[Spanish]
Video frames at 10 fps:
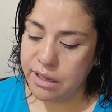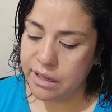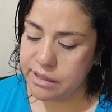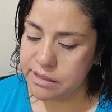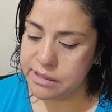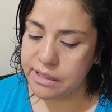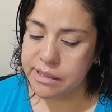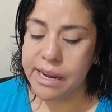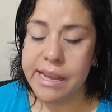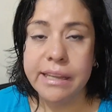Este,
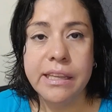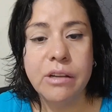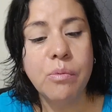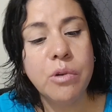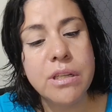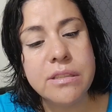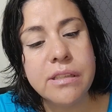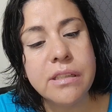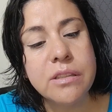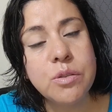trae aquí, como les
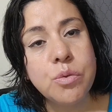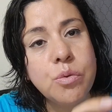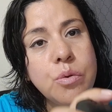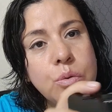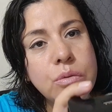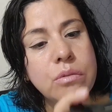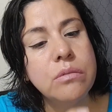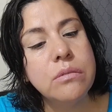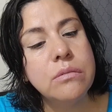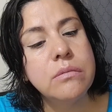dije, su...
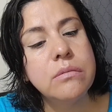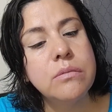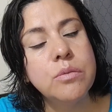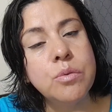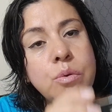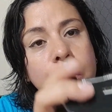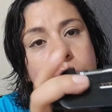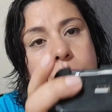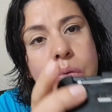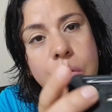
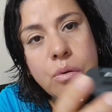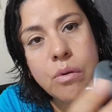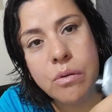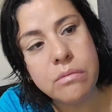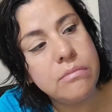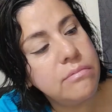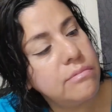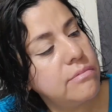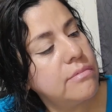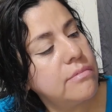bueno,
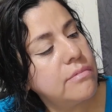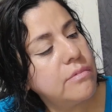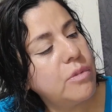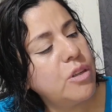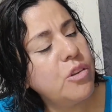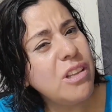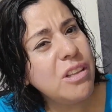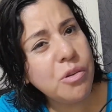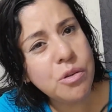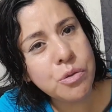yo le
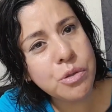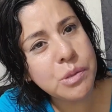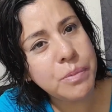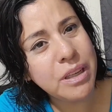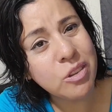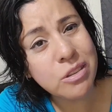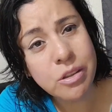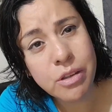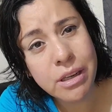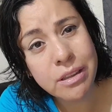digo USB, no sé
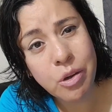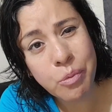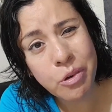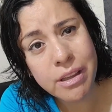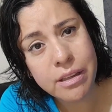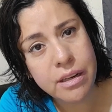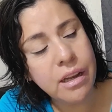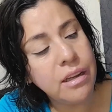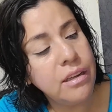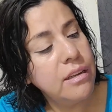otra gente cómo le
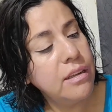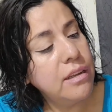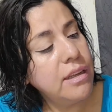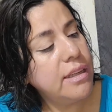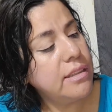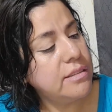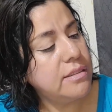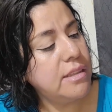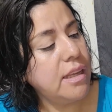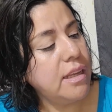dirá.
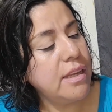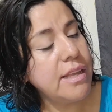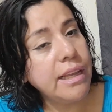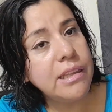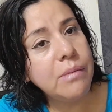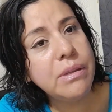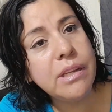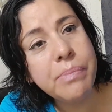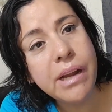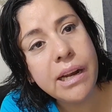Este, y aquí también
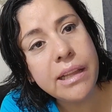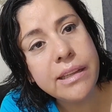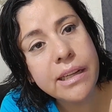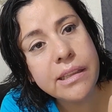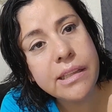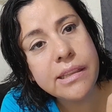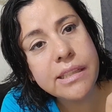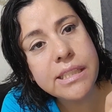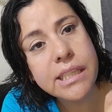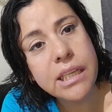trae para la tarjetita
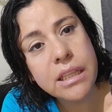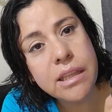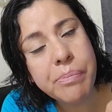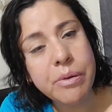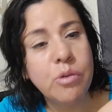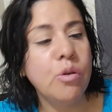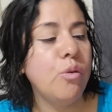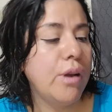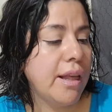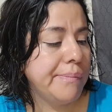chiquita, pero con
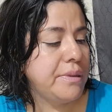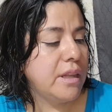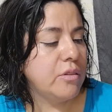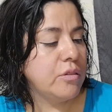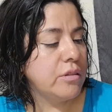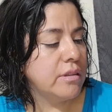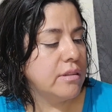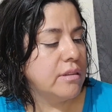un adaptador.